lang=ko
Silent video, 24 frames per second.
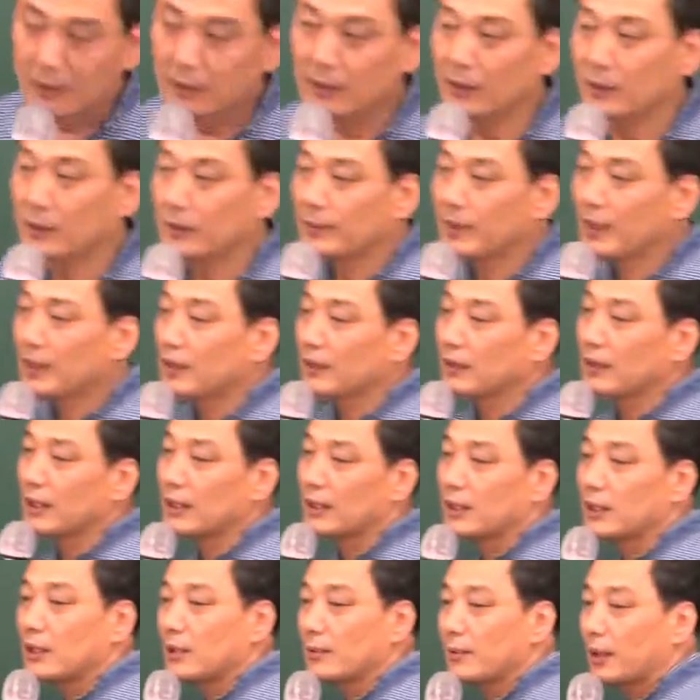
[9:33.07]

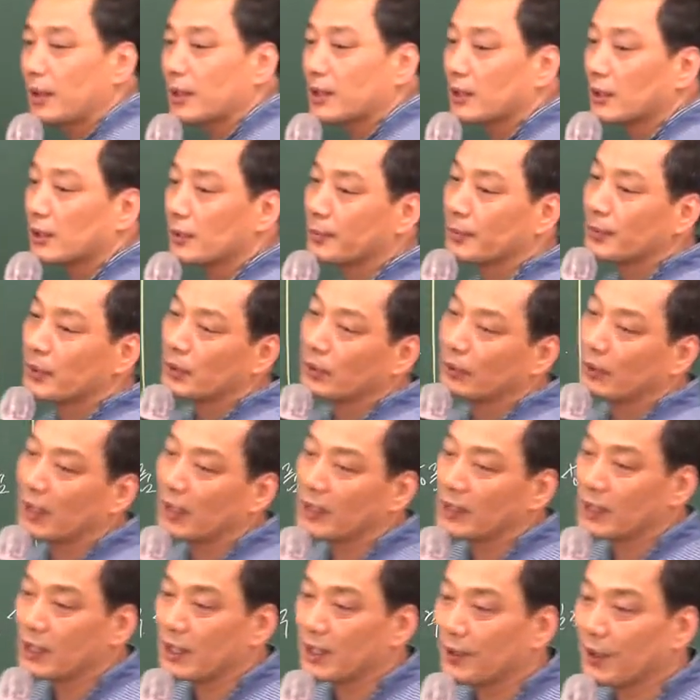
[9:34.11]
1번과 2번은 서로
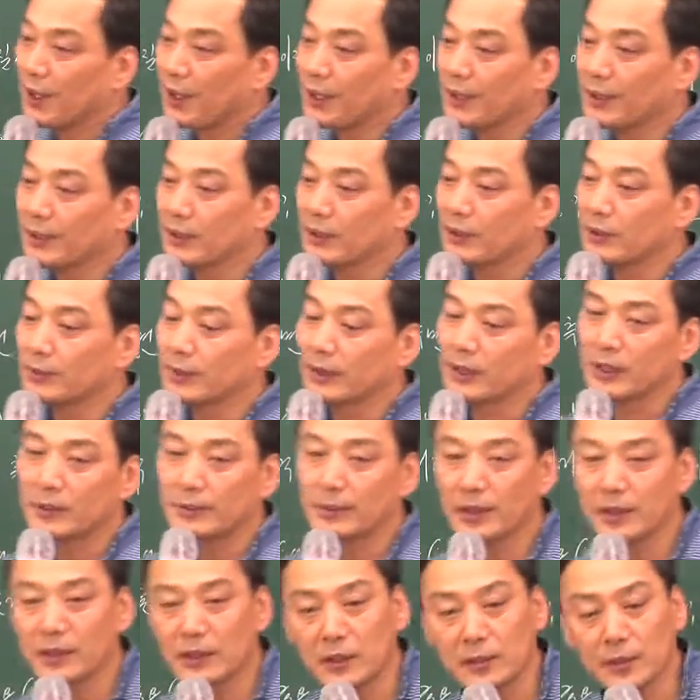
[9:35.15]
비교하셔야 돼. 1번,
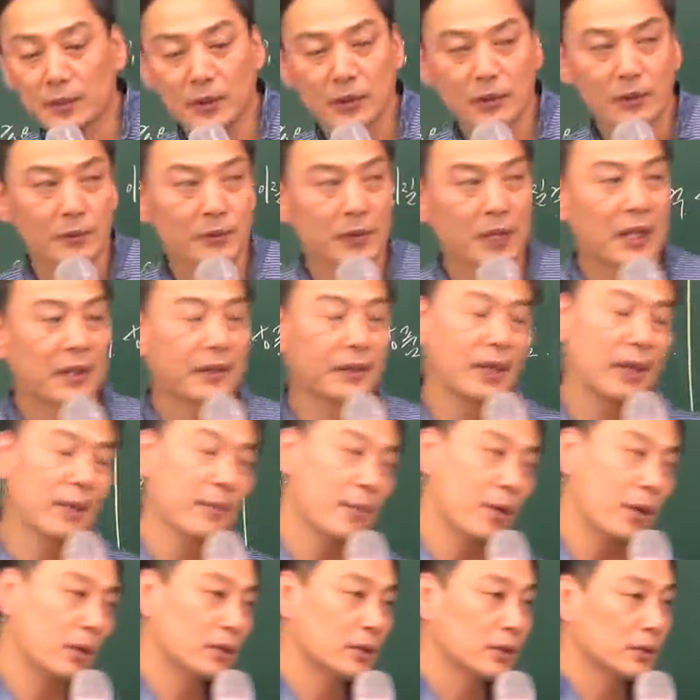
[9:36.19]
2번. 1번은 내, 내
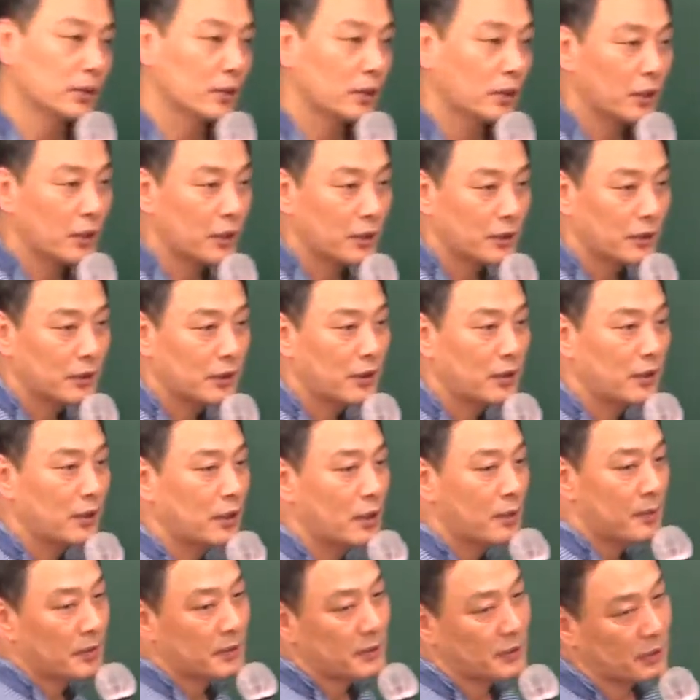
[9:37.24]
목적인 거고요.
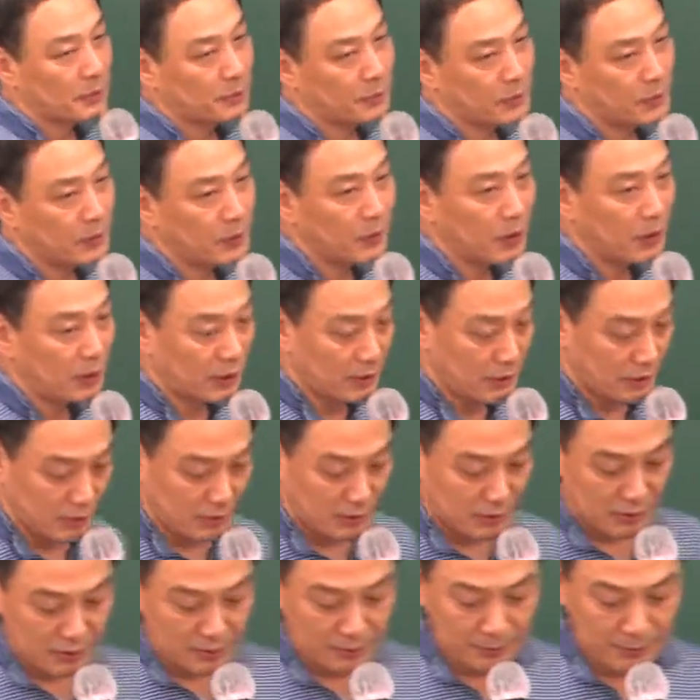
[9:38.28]
1, 2번은 서로 비교하는
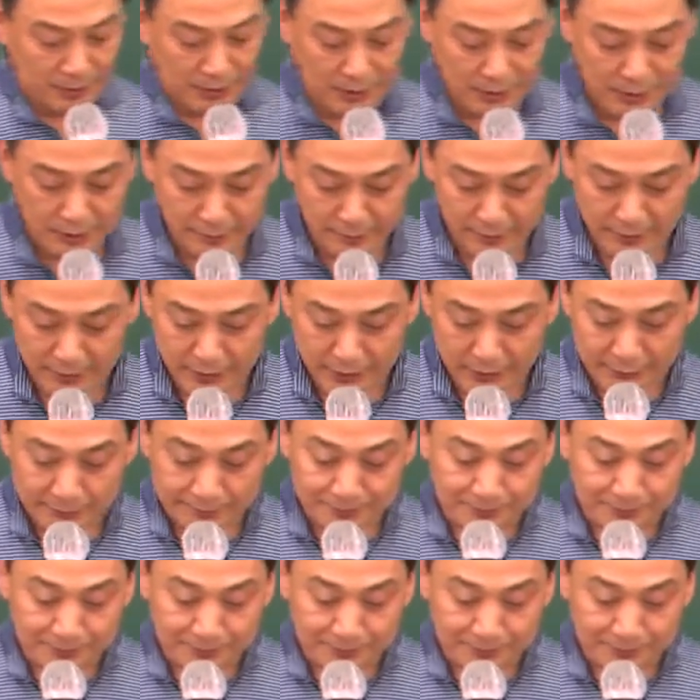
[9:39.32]
어, 의미가 있습니다.